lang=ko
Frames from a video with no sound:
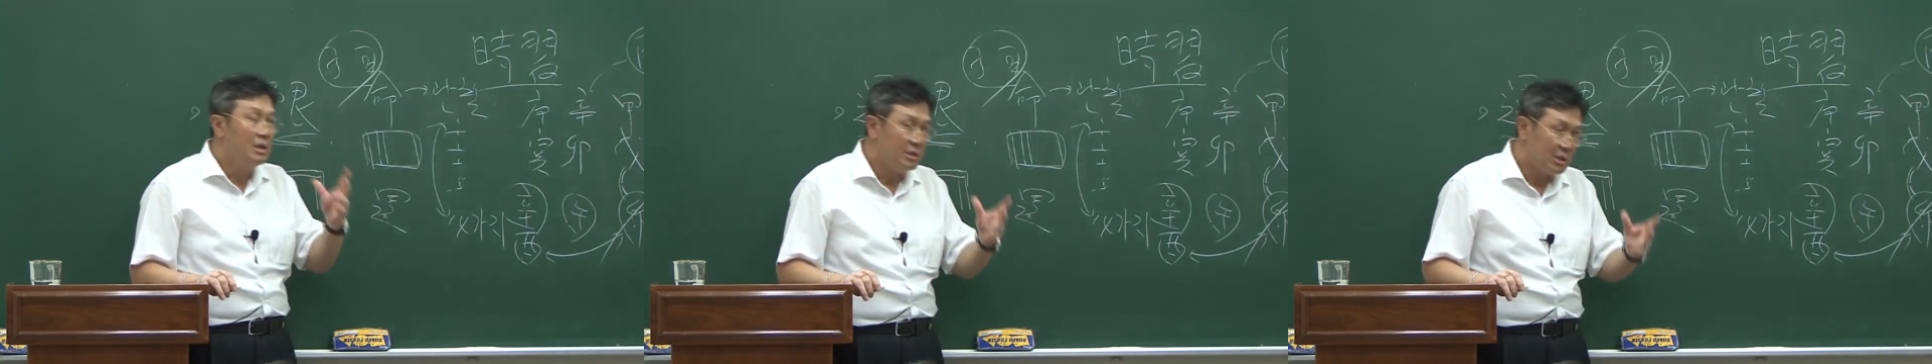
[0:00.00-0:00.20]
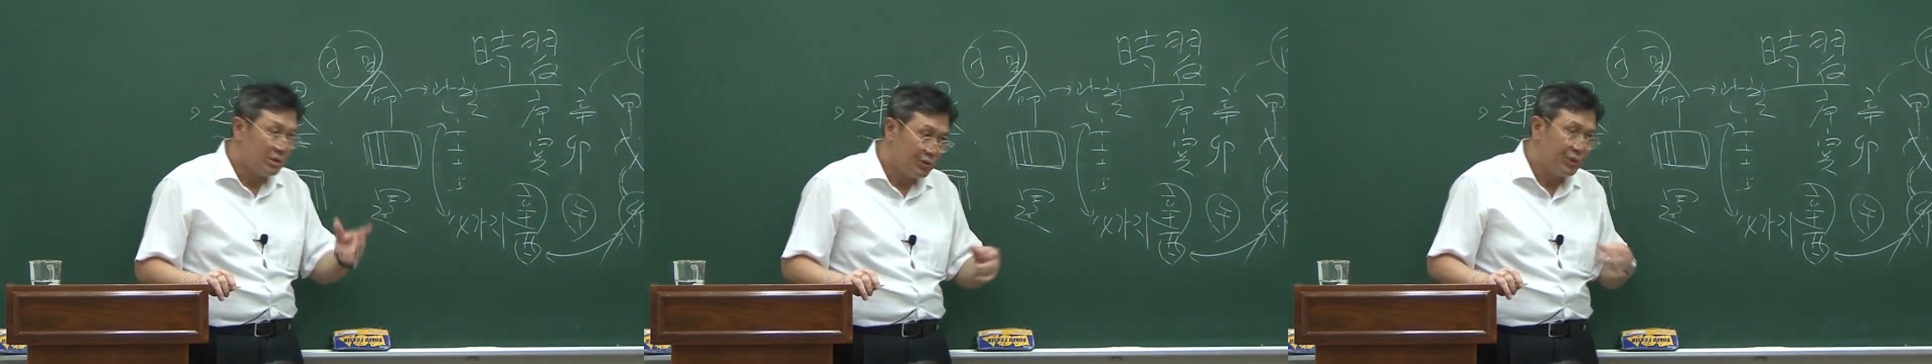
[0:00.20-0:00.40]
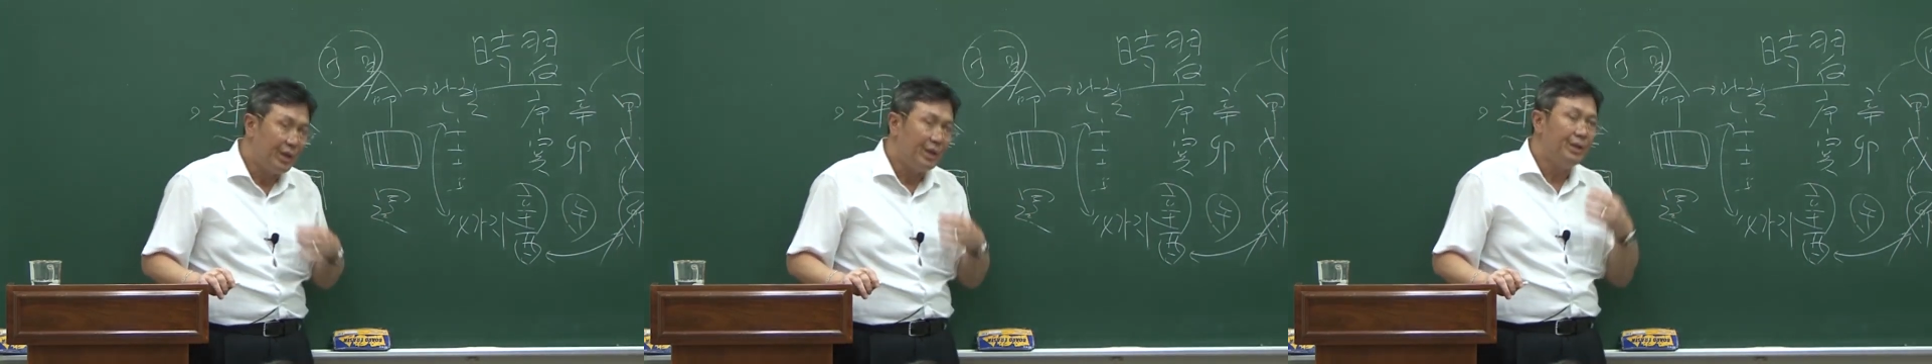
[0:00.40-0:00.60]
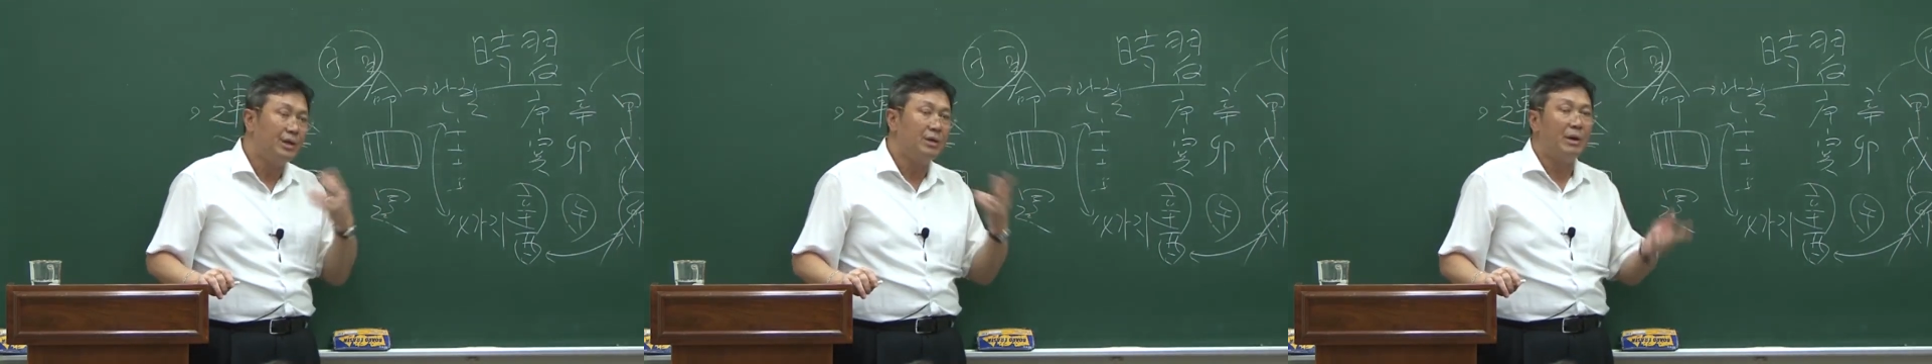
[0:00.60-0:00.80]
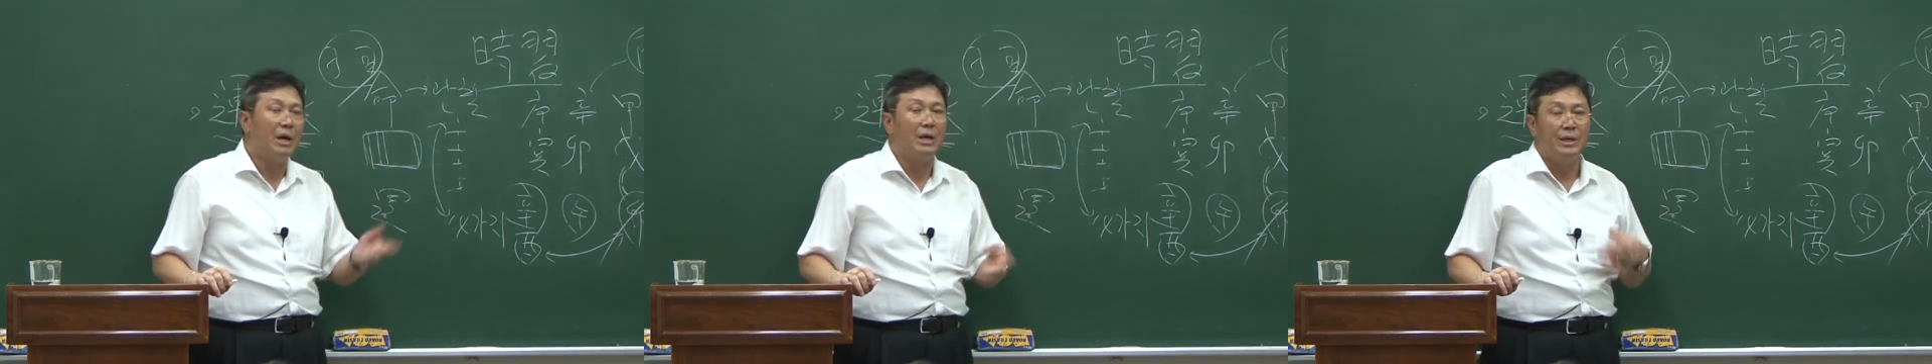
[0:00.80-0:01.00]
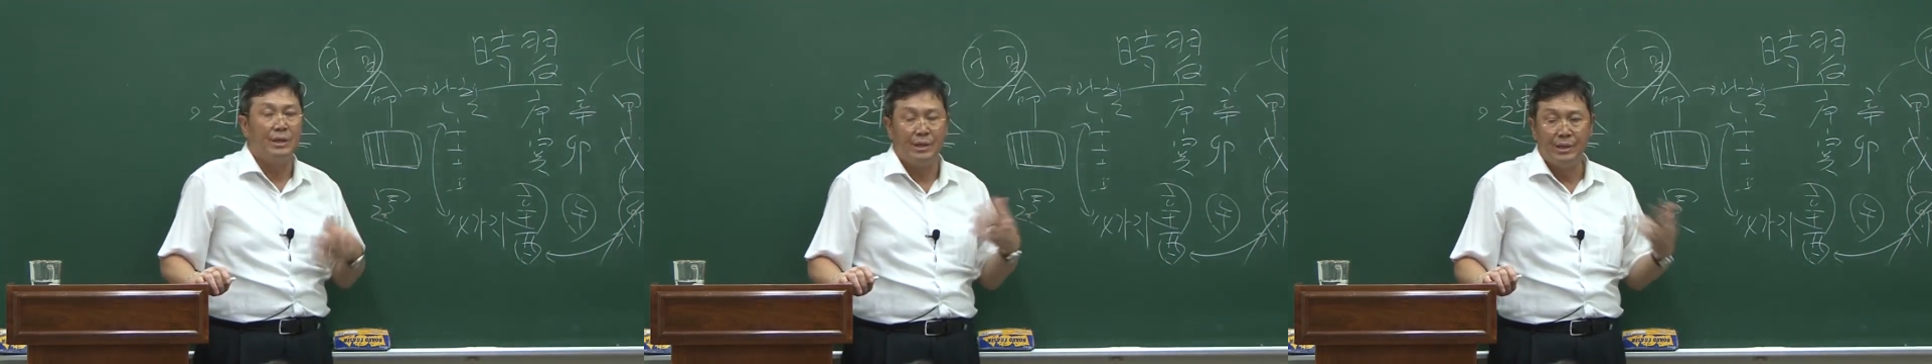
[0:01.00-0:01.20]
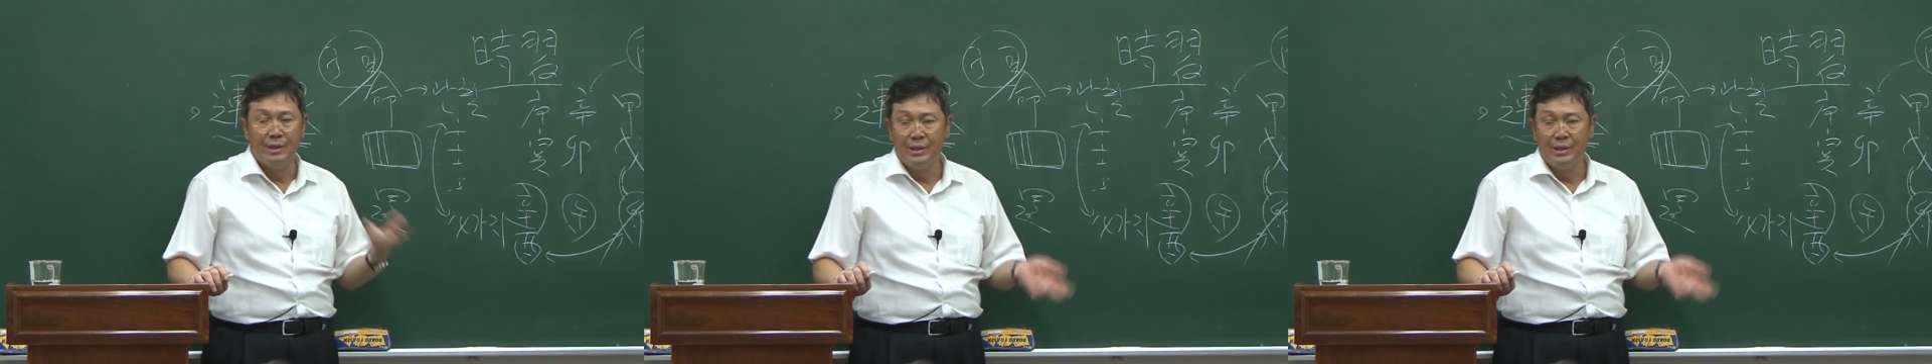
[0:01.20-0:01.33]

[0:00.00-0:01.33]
이제 트레이닝을 많이